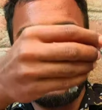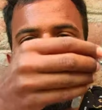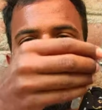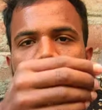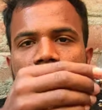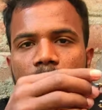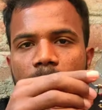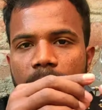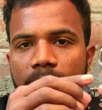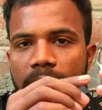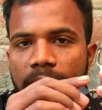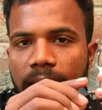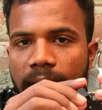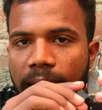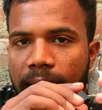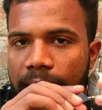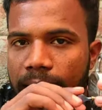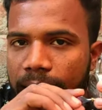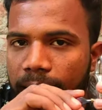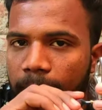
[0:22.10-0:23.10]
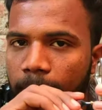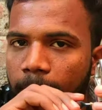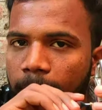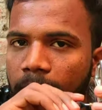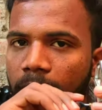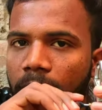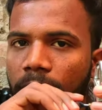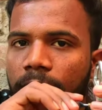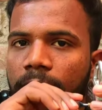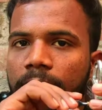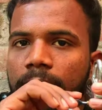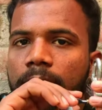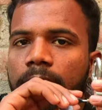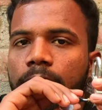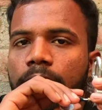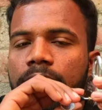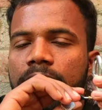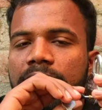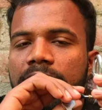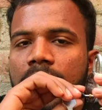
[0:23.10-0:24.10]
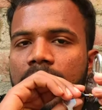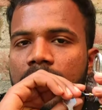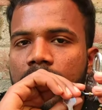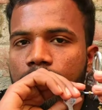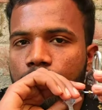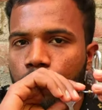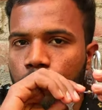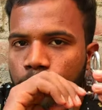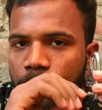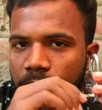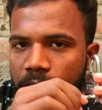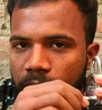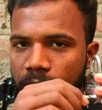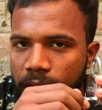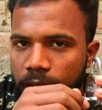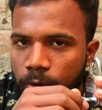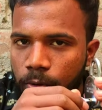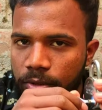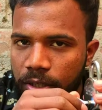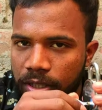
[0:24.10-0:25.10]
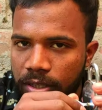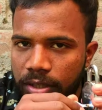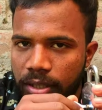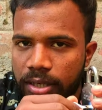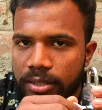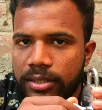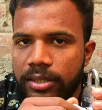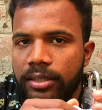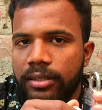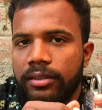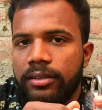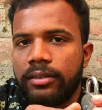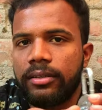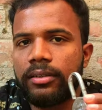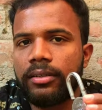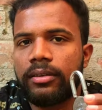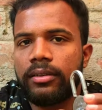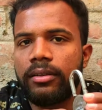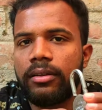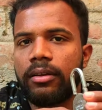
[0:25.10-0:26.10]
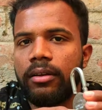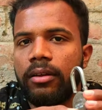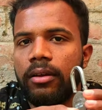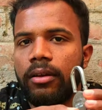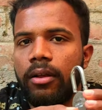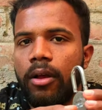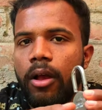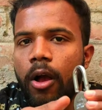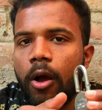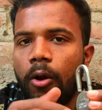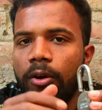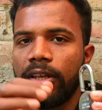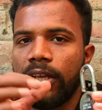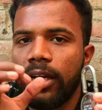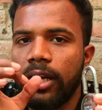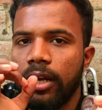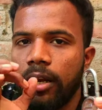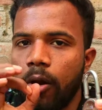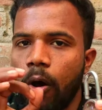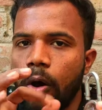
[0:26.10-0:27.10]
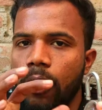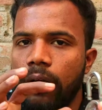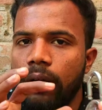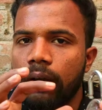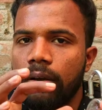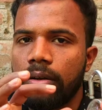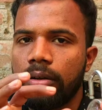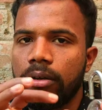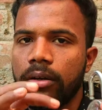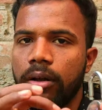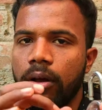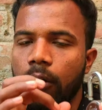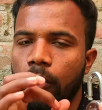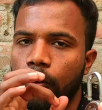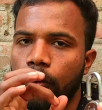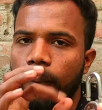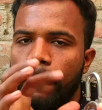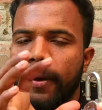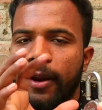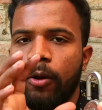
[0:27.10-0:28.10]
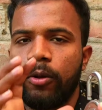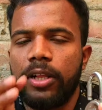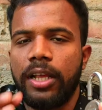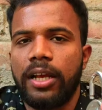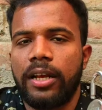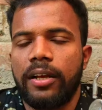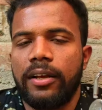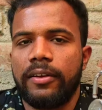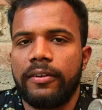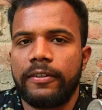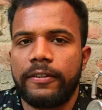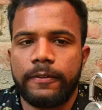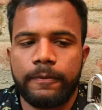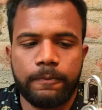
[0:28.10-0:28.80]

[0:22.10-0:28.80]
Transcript: ताले में लगाएंगे और फिर दोस्तों सीधा से मूव करेंगे कुछ इस तरह से और ये लॉक ओपन हो जाएगा